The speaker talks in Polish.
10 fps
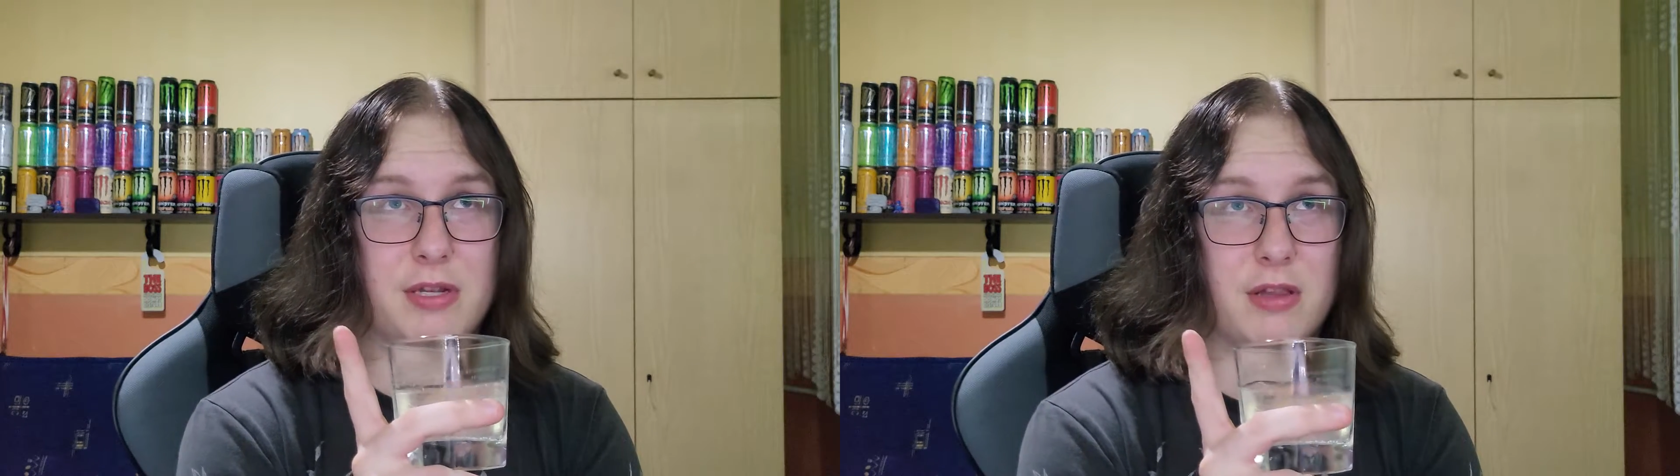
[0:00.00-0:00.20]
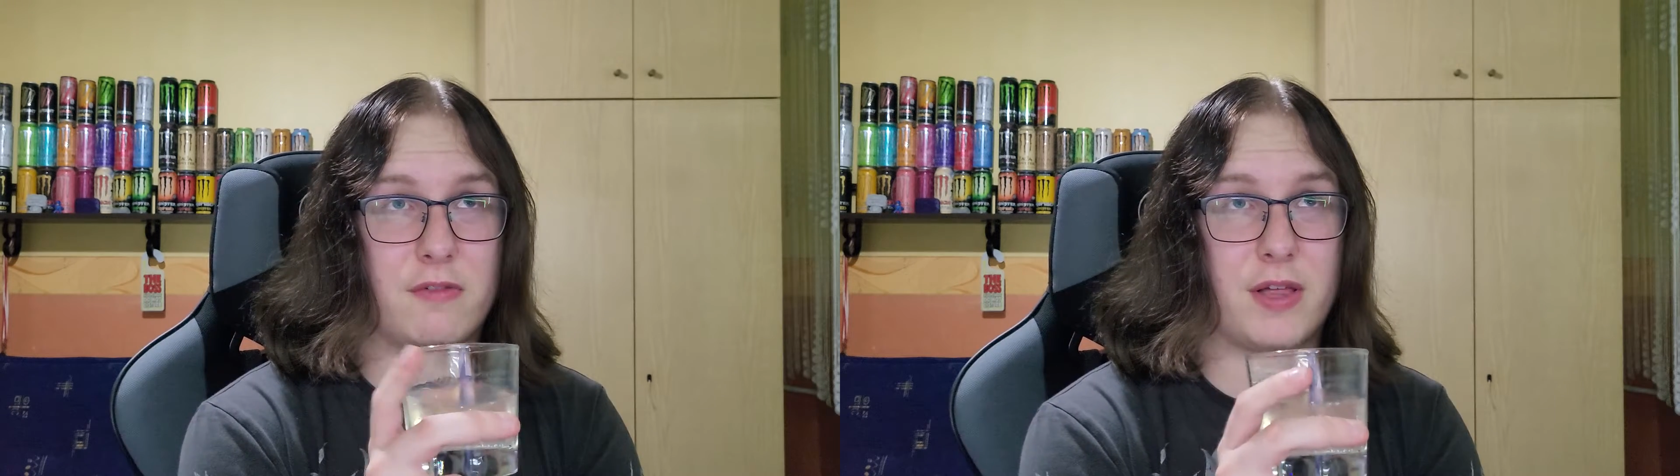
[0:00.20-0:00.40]

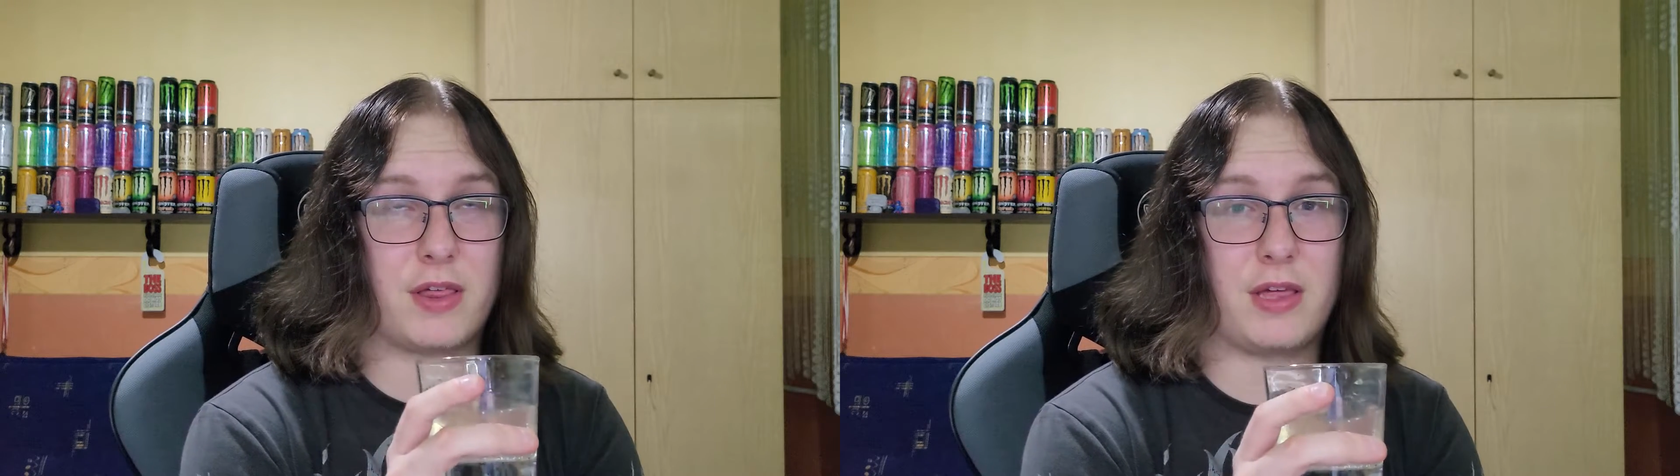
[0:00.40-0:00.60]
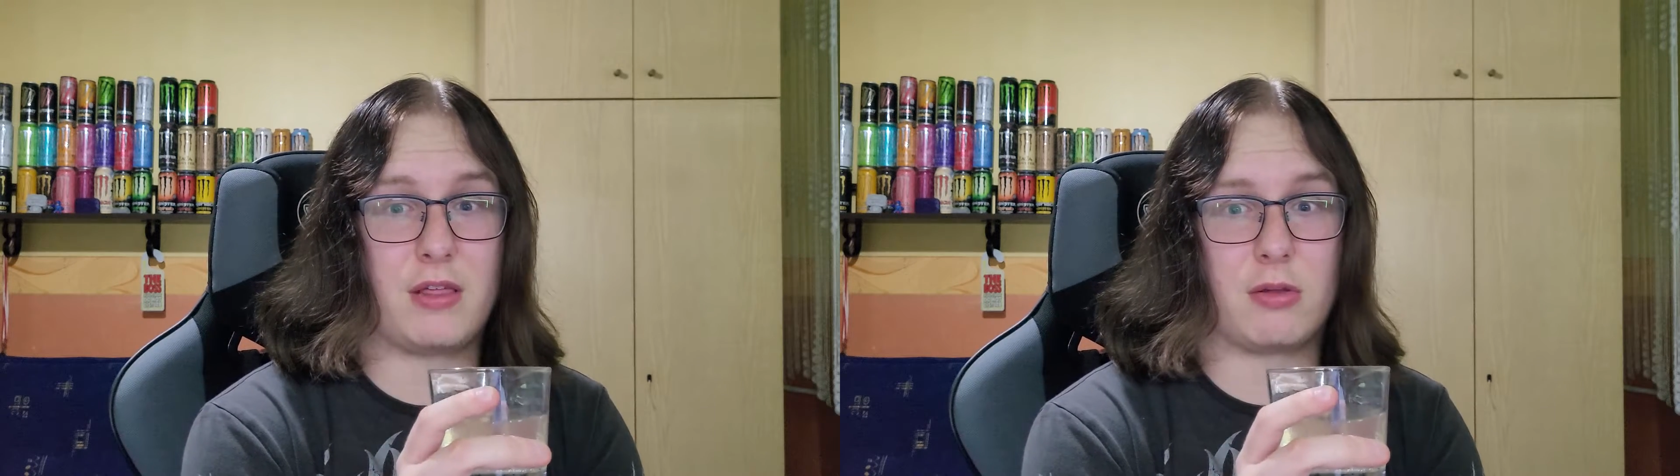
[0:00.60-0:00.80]
że to
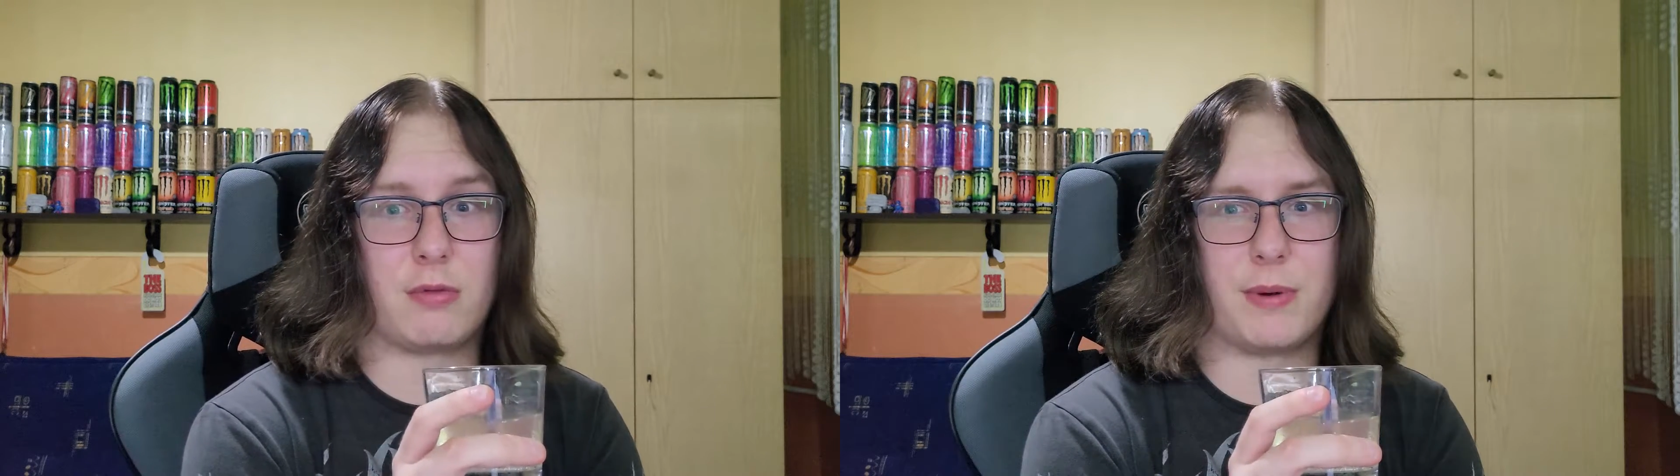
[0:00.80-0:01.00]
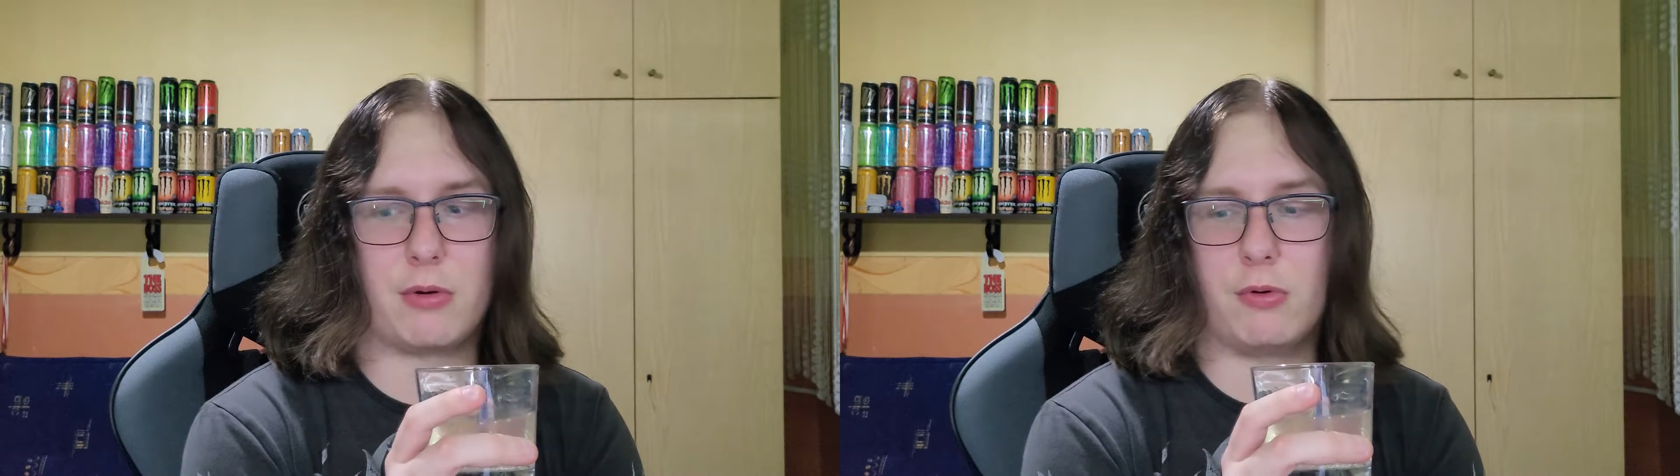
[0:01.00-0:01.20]
właśnie jest o
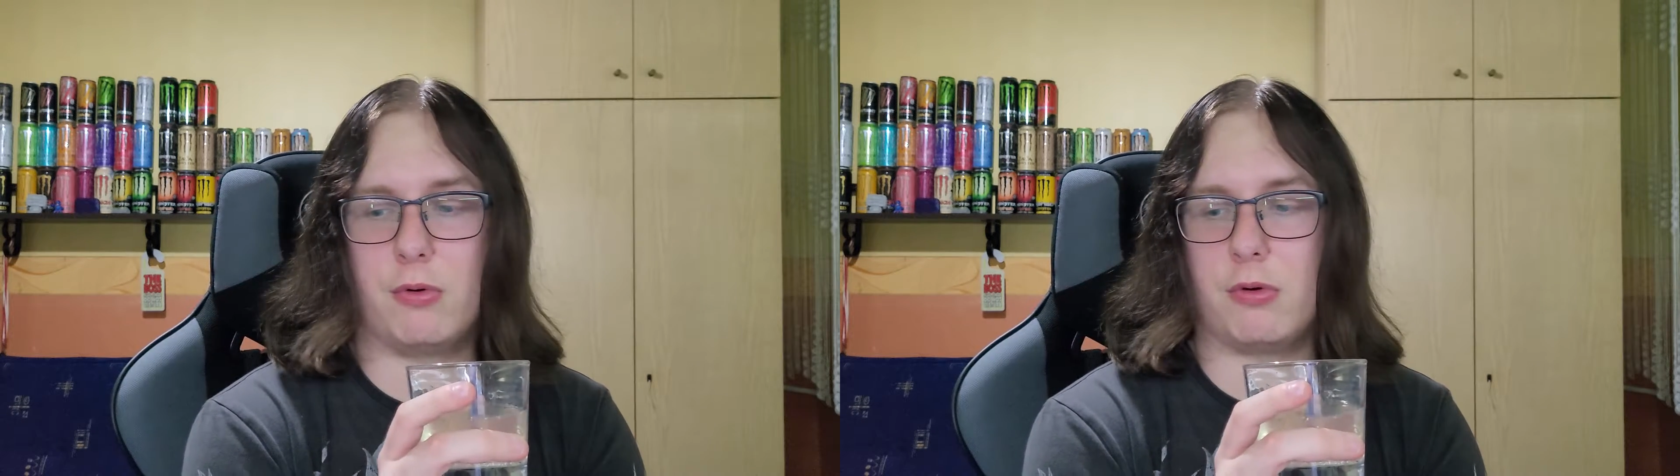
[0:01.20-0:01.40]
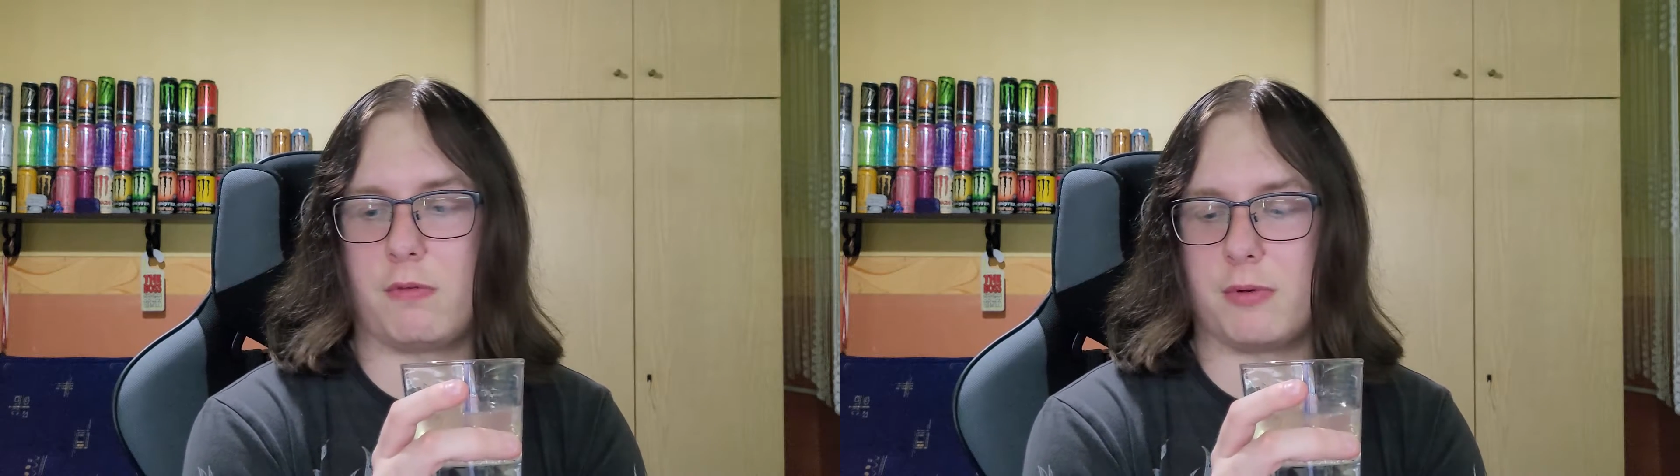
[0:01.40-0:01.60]

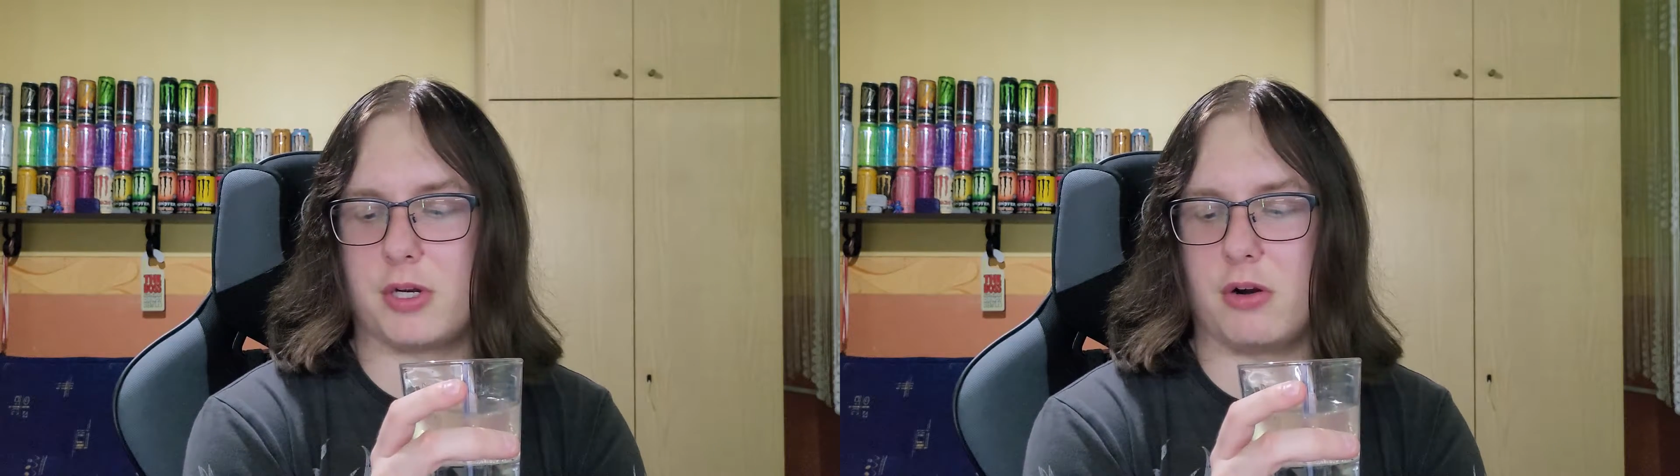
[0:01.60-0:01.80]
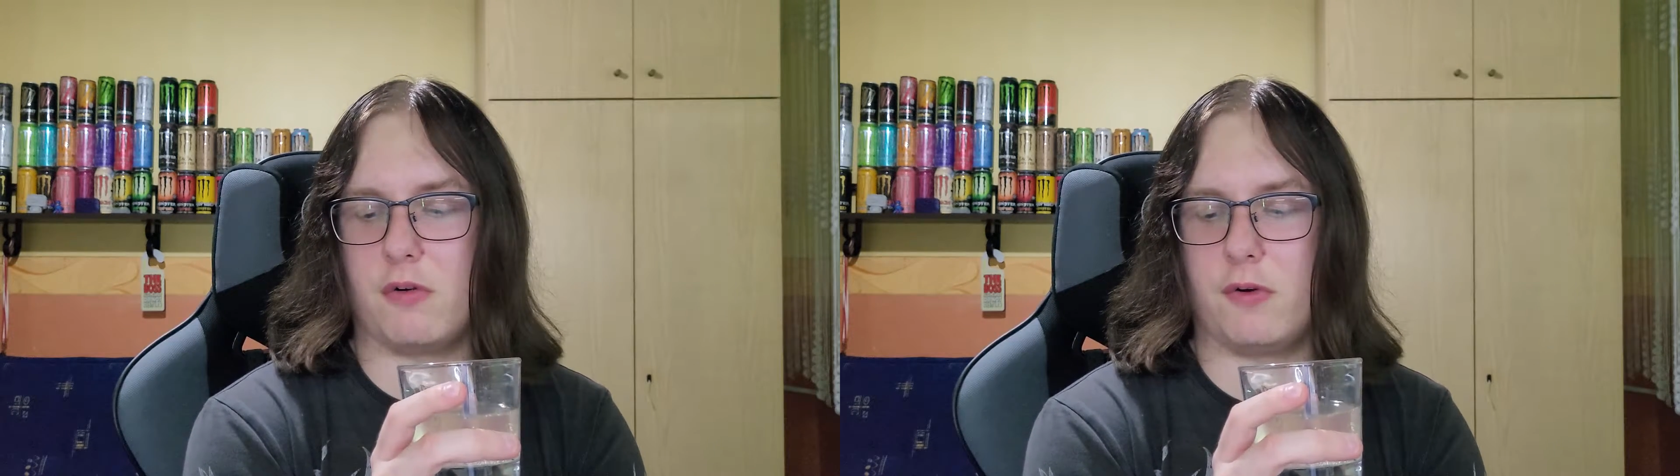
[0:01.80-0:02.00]
smaku
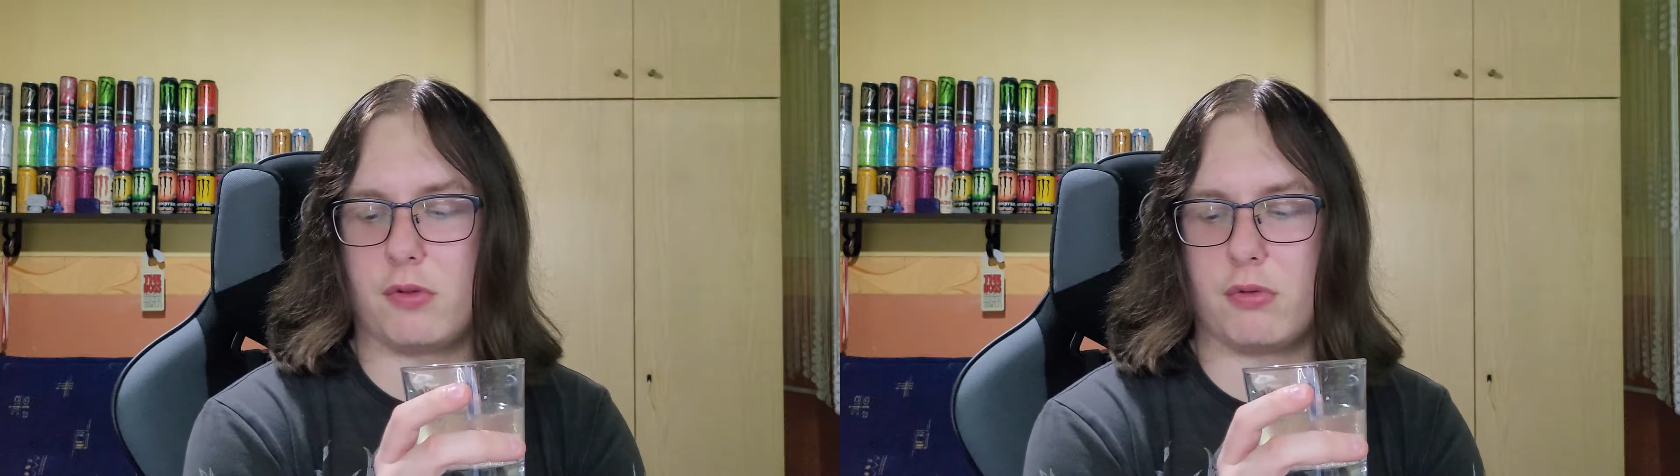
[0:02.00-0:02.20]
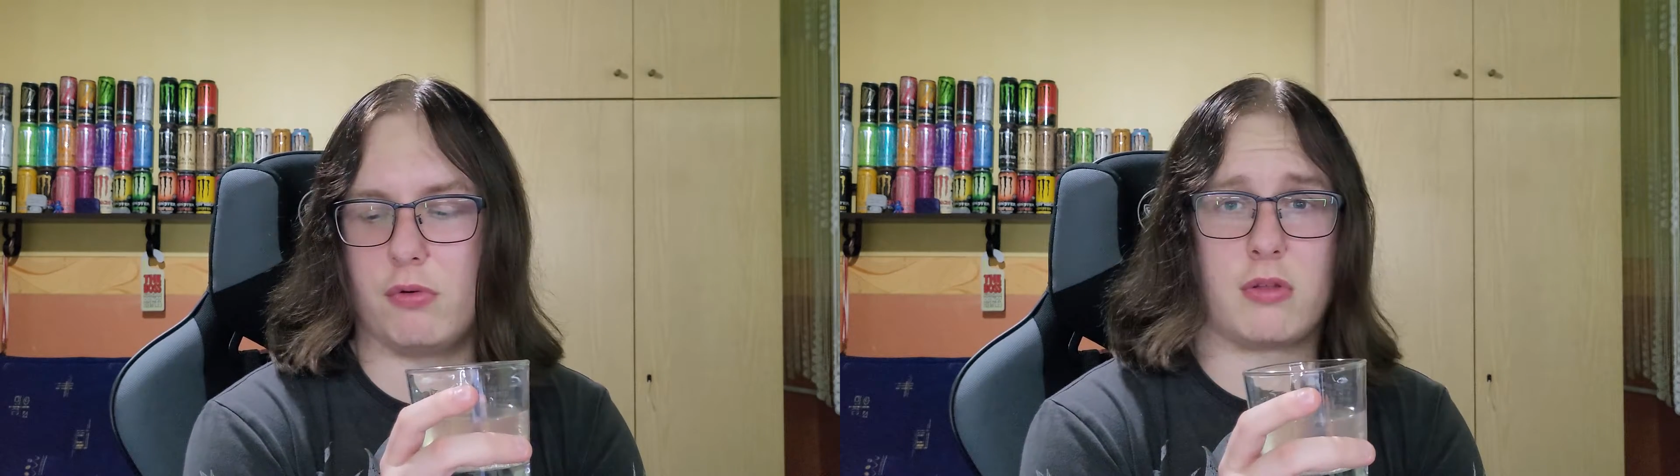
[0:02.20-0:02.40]
smoczego owocu.